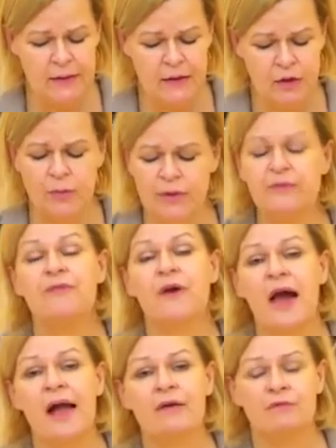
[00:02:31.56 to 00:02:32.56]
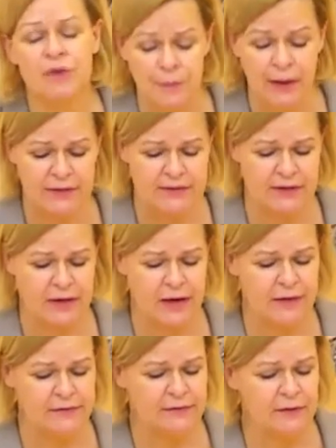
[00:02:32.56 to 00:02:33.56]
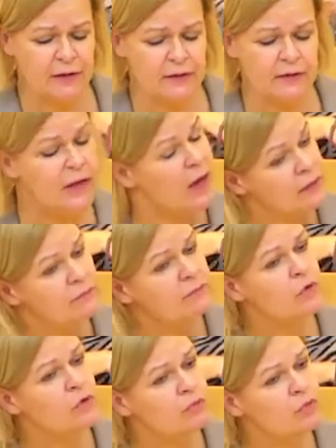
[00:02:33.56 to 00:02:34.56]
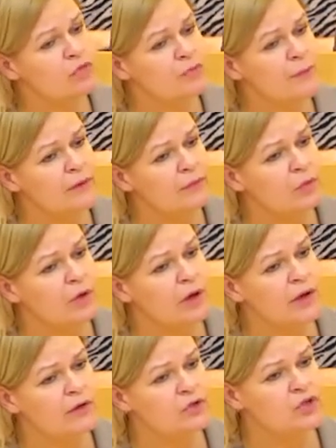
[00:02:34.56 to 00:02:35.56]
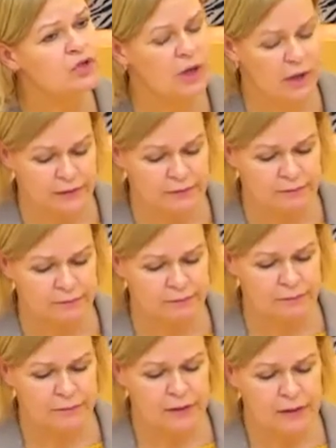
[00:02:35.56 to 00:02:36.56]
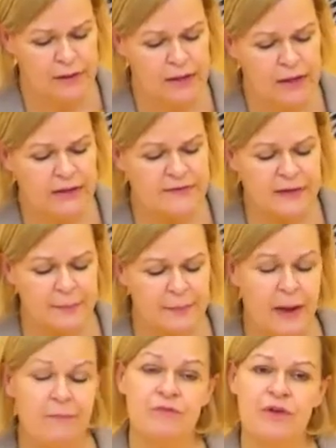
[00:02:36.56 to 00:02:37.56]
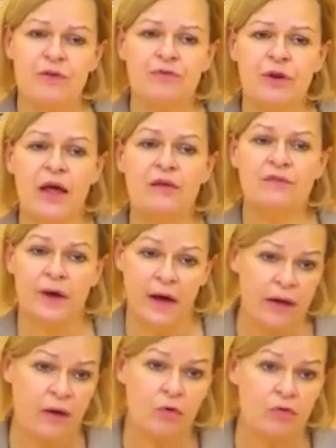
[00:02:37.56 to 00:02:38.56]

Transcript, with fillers: Über die Frage, wie man es erreichen kann, kann und muss man demokratisch streiten. Deshalb haben wir von Anfang an auch